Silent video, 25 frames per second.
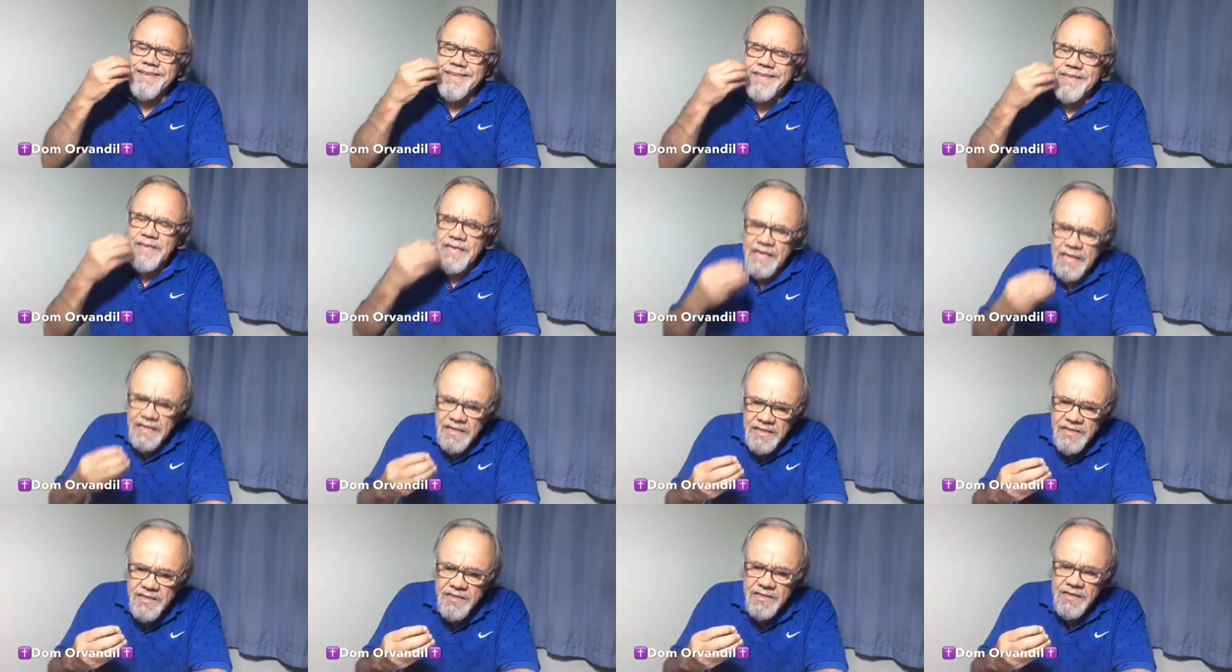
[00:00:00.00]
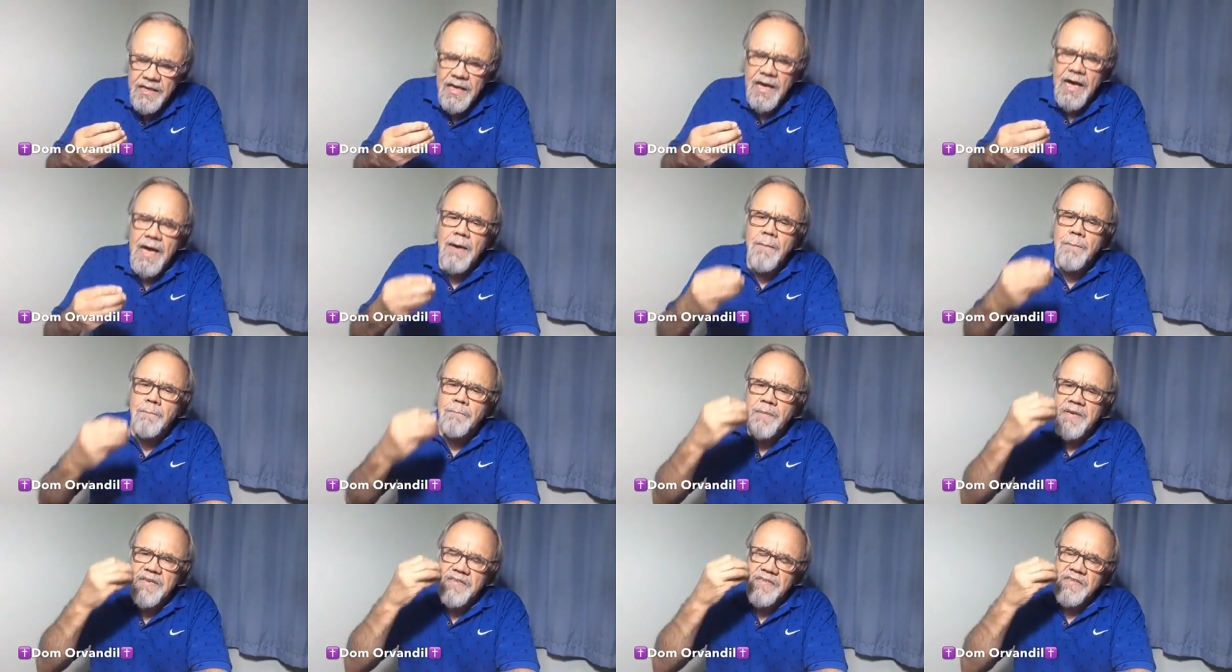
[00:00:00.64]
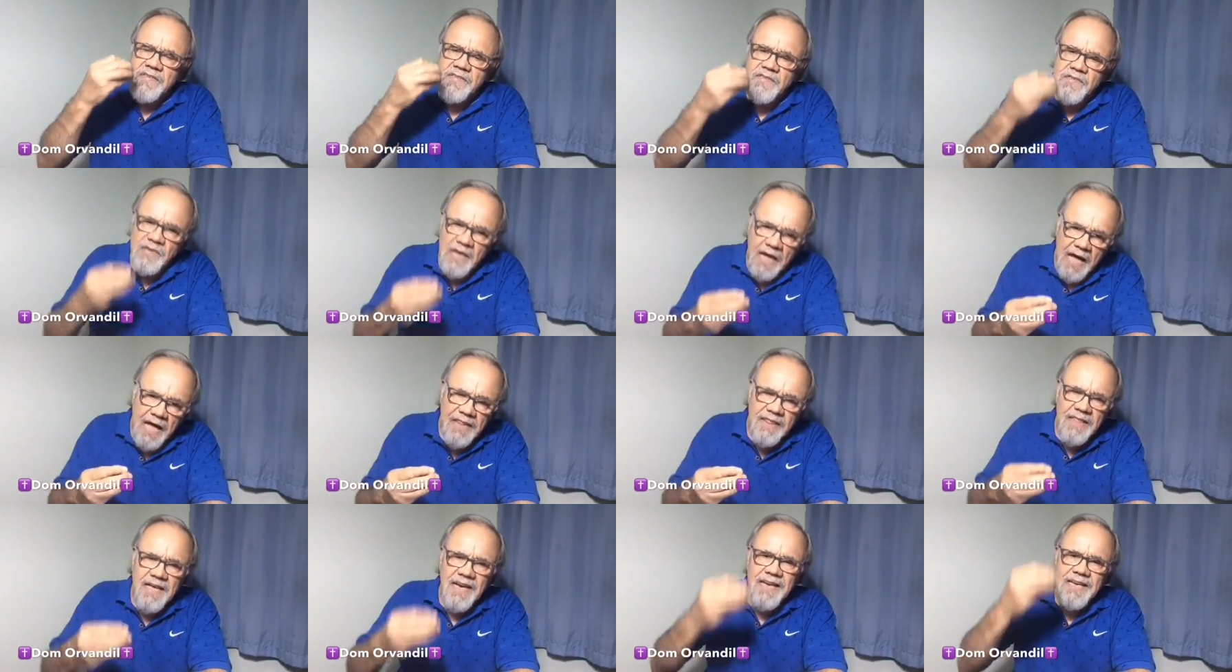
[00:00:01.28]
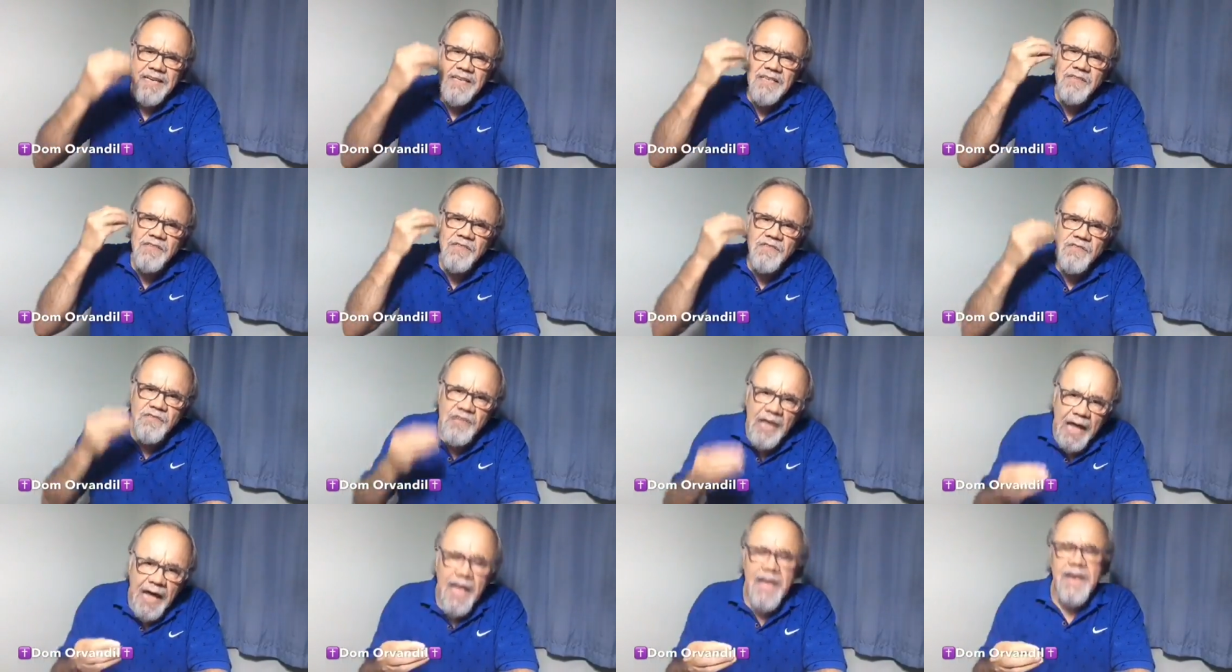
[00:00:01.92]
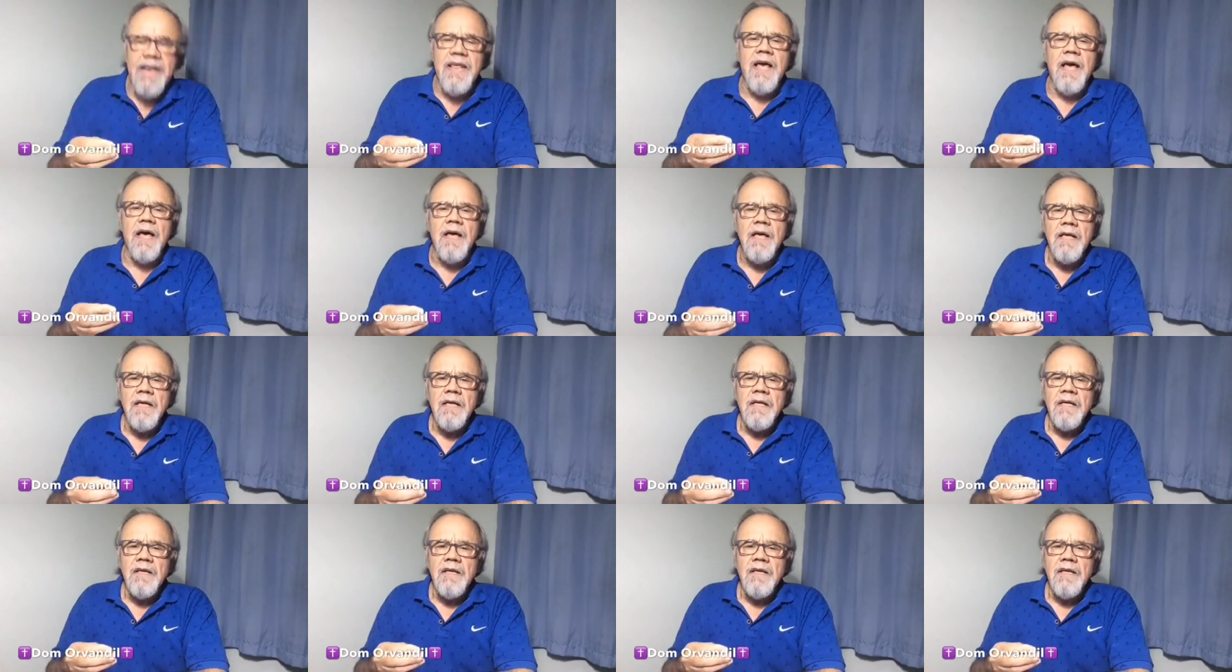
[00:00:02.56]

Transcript: crítica, pesquisada e séria